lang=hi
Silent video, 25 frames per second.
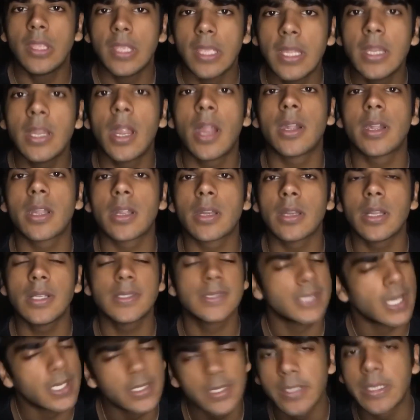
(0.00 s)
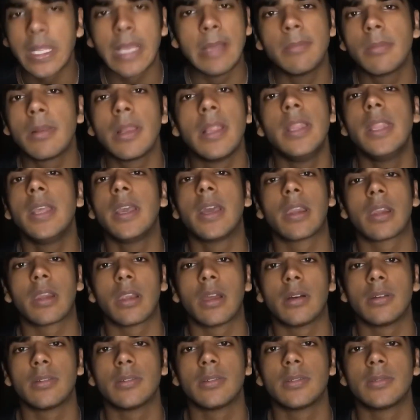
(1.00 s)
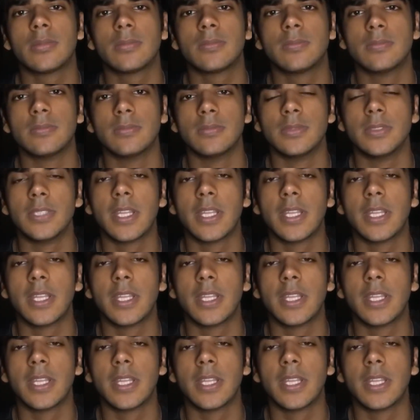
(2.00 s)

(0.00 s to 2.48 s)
ये नाटक ना ज्यादा टाइम के लिए नहीं करना